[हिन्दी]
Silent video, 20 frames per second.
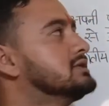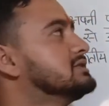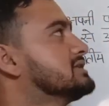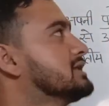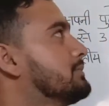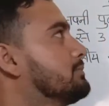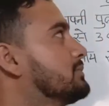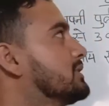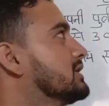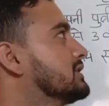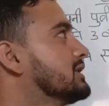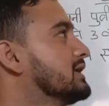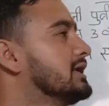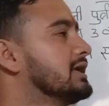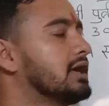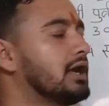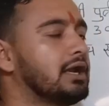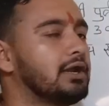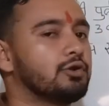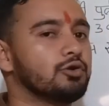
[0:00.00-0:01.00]
चैप्टर थ्री
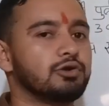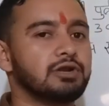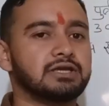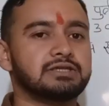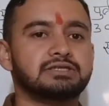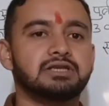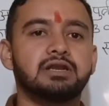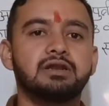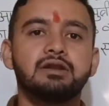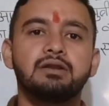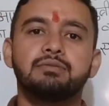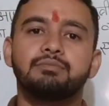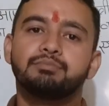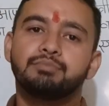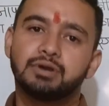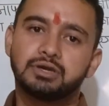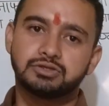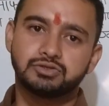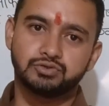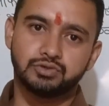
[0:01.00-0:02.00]
का इंट्रोडक्शन
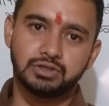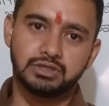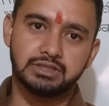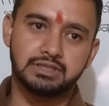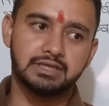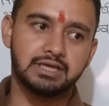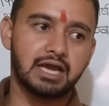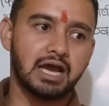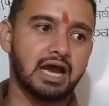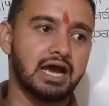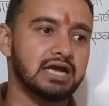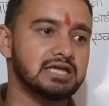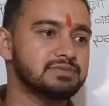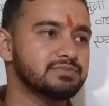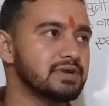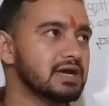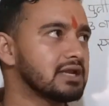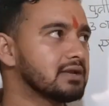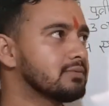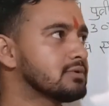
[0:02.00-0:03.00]
पढ़ चुके थे आज
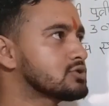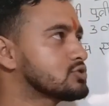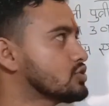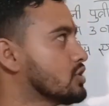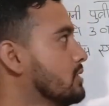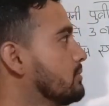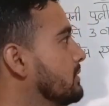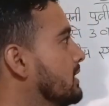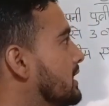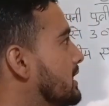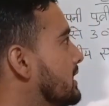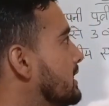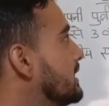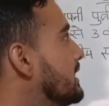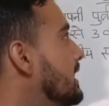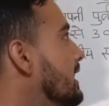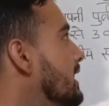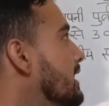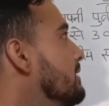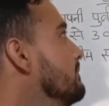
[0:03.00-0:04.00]
प्यारे बच्चों हम
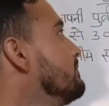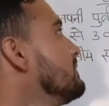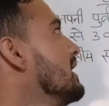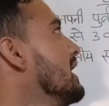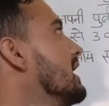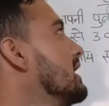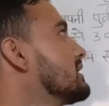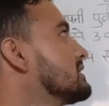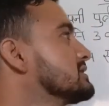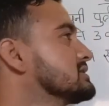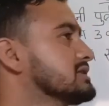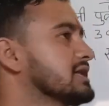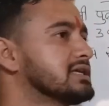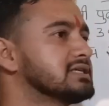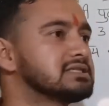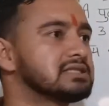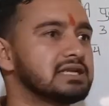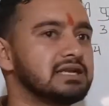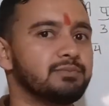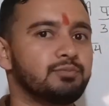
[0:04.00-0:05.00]
करेंगे
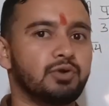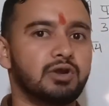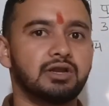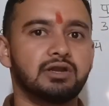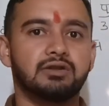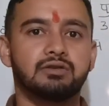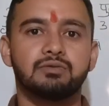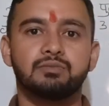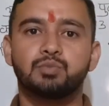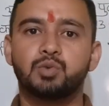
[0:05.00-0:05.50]
एक्सरसाइज थ्री पॉइंट